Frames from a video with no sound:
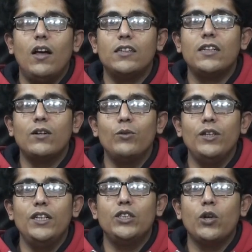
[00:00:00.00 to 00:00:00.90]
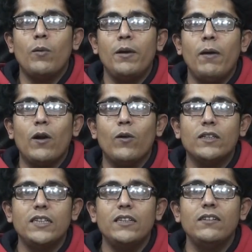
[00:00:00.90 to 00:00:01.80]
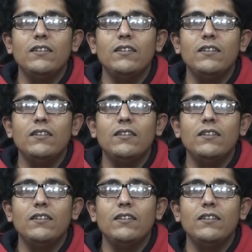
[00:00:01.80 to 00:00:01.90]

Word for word: আশা করি সবাই ভালো আছেন